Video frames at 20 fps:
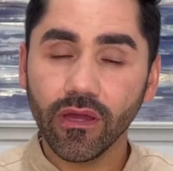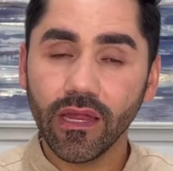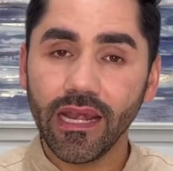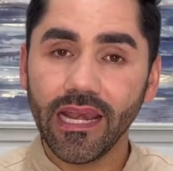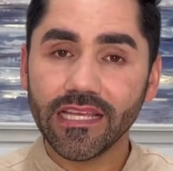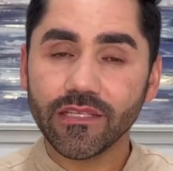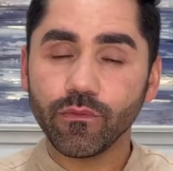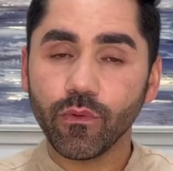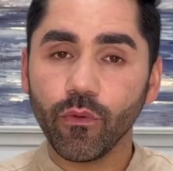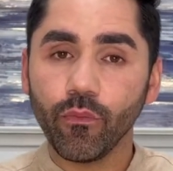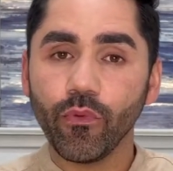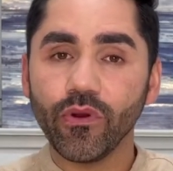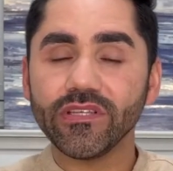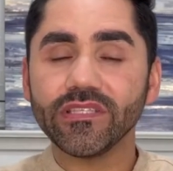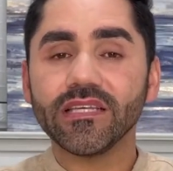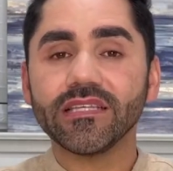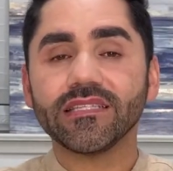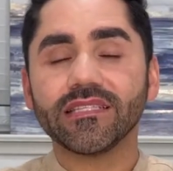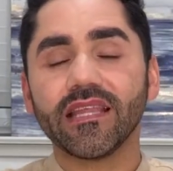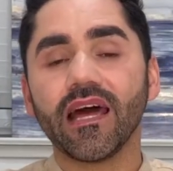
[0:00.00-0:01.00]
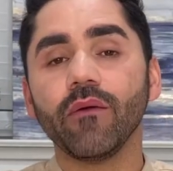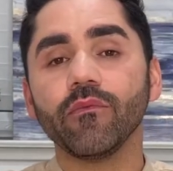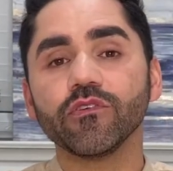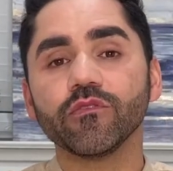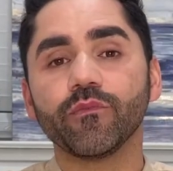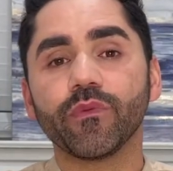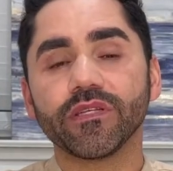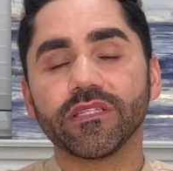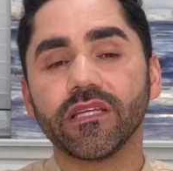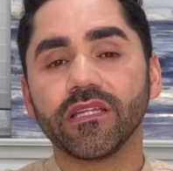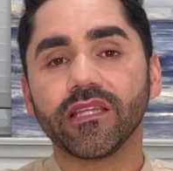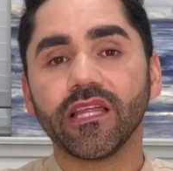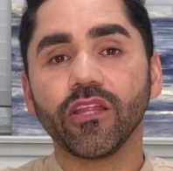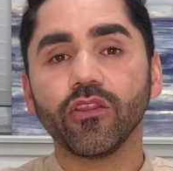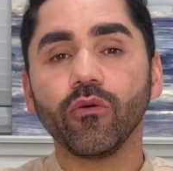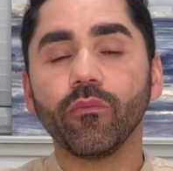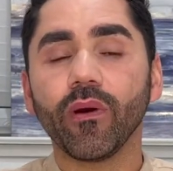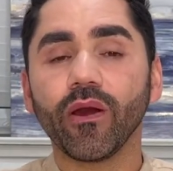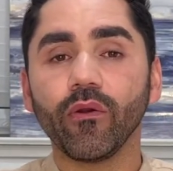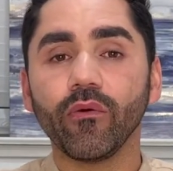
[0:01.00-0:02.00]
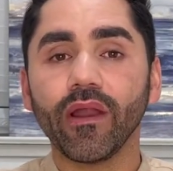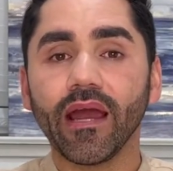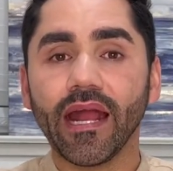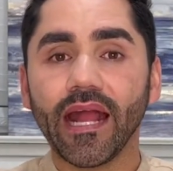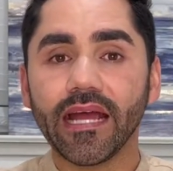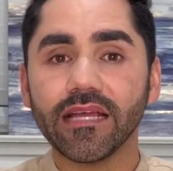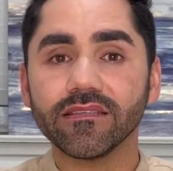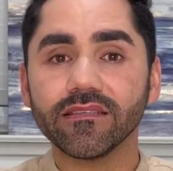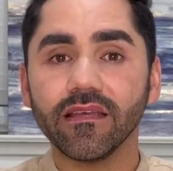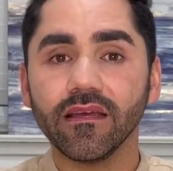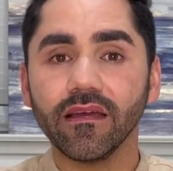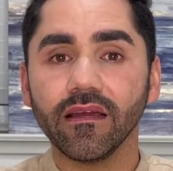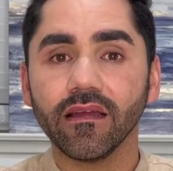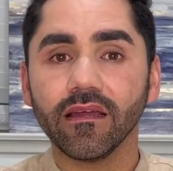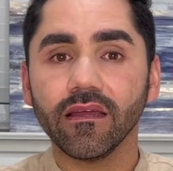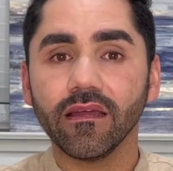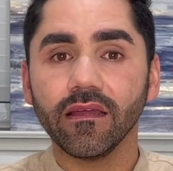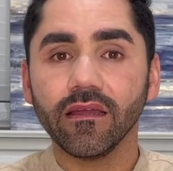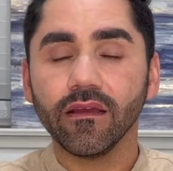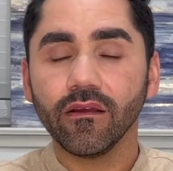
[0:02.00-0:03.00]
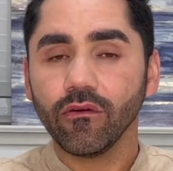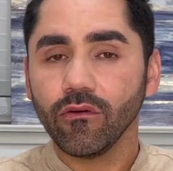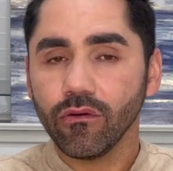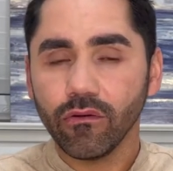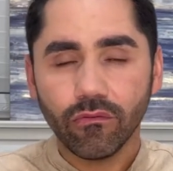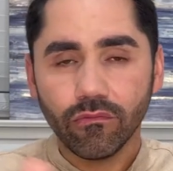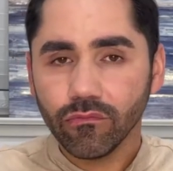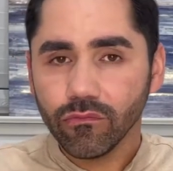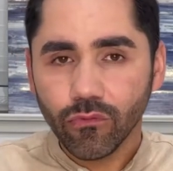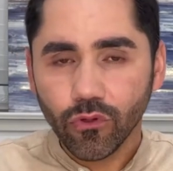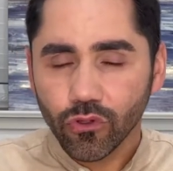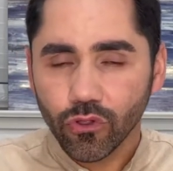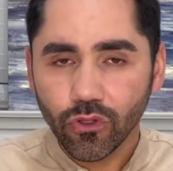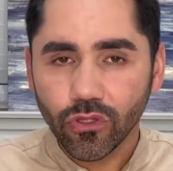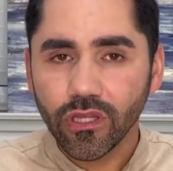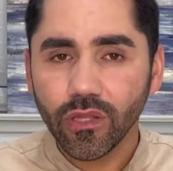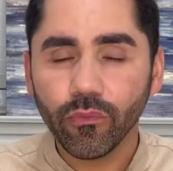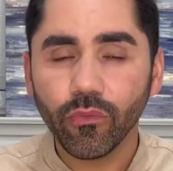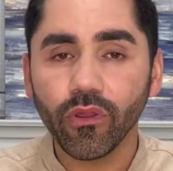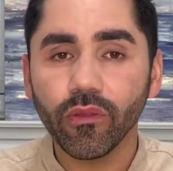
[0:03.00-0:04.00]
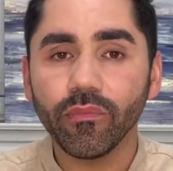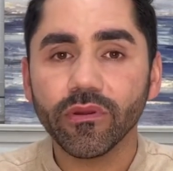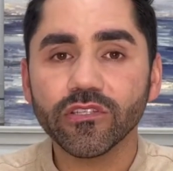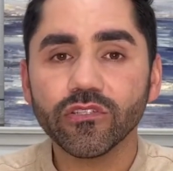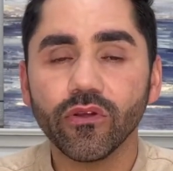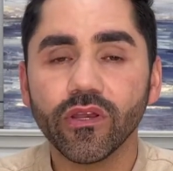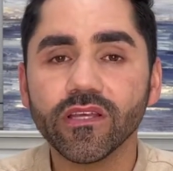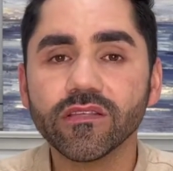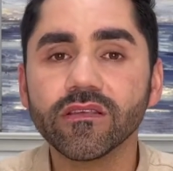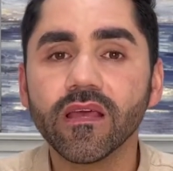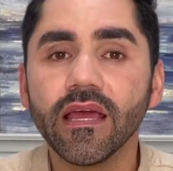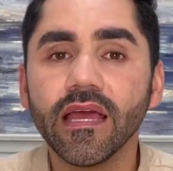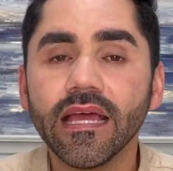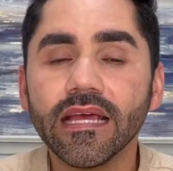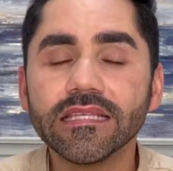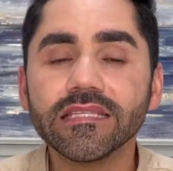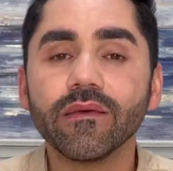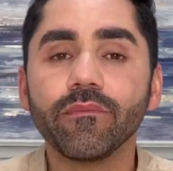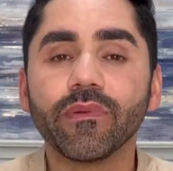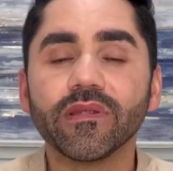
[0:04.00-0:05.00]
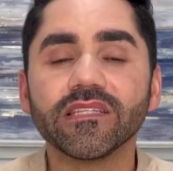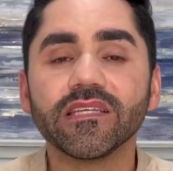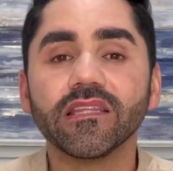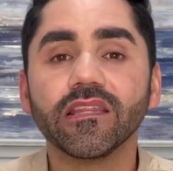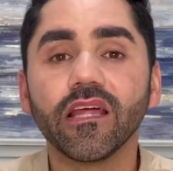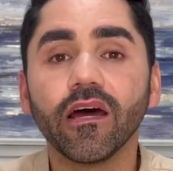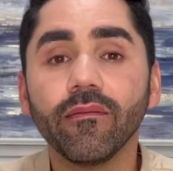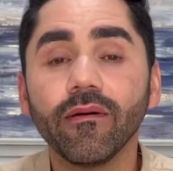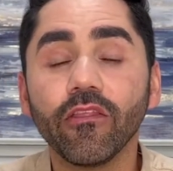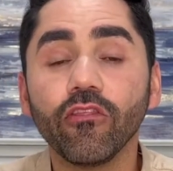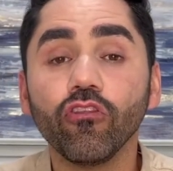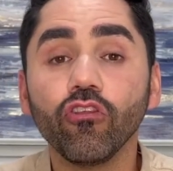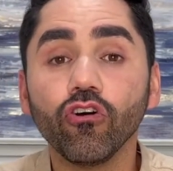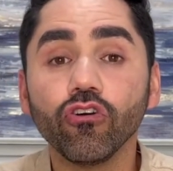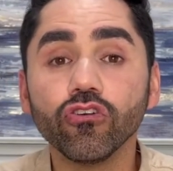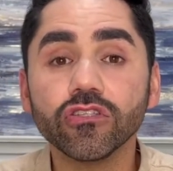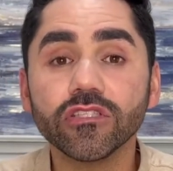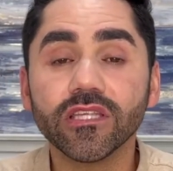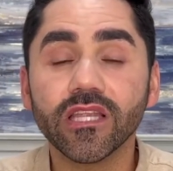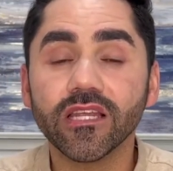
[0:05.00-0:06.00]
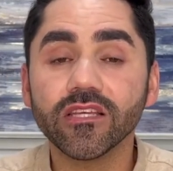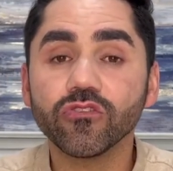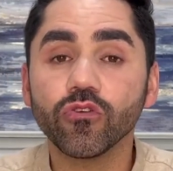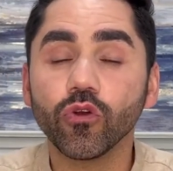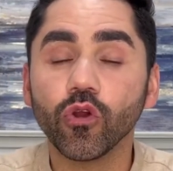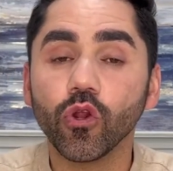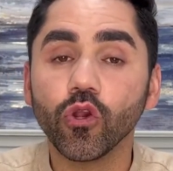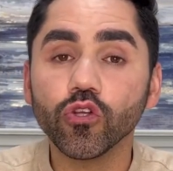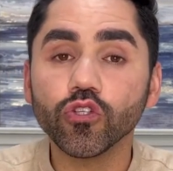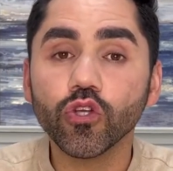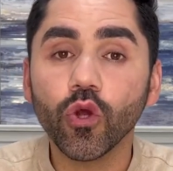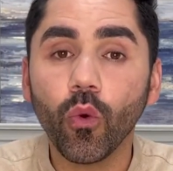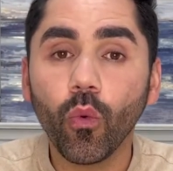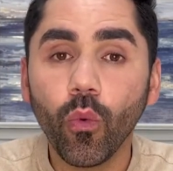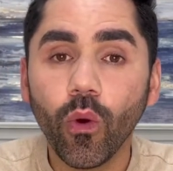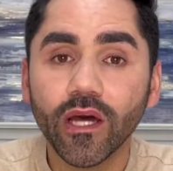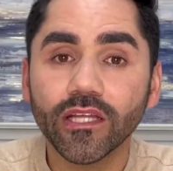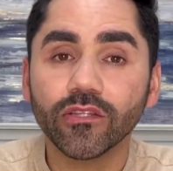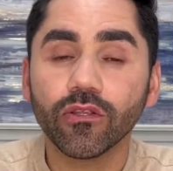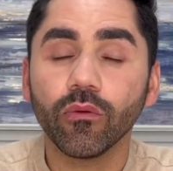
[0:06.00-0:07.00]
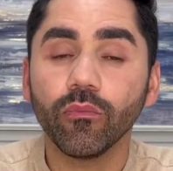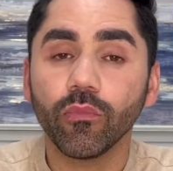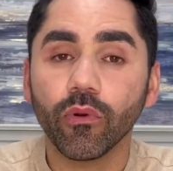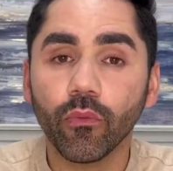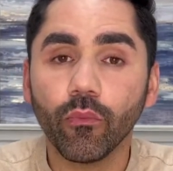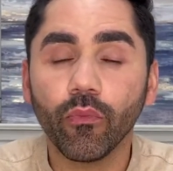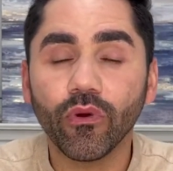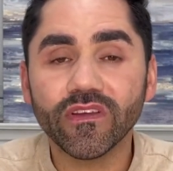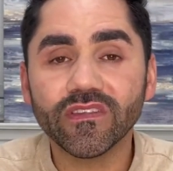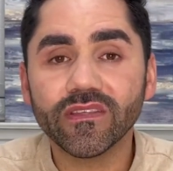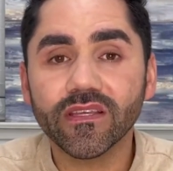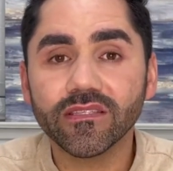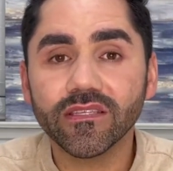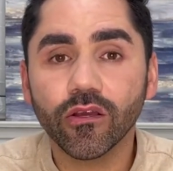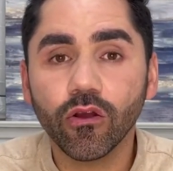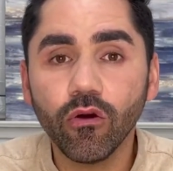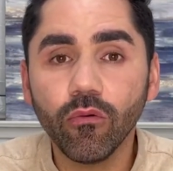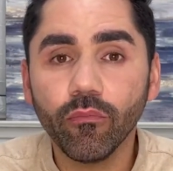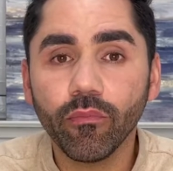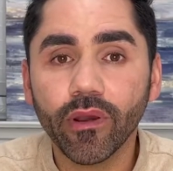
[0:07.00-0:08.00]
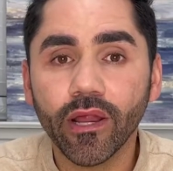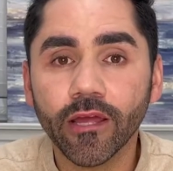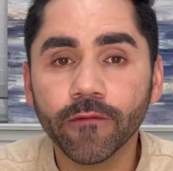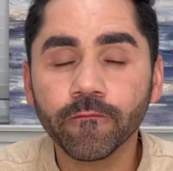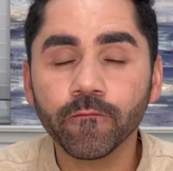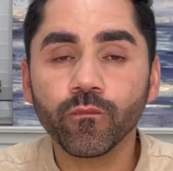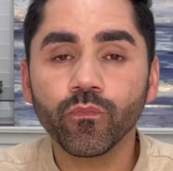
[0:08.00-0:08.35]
las propuestas que estábamos presentando para una casa con otro tipo de personas, se presentaban dos, tres o incluso cuatro propuestas de compra.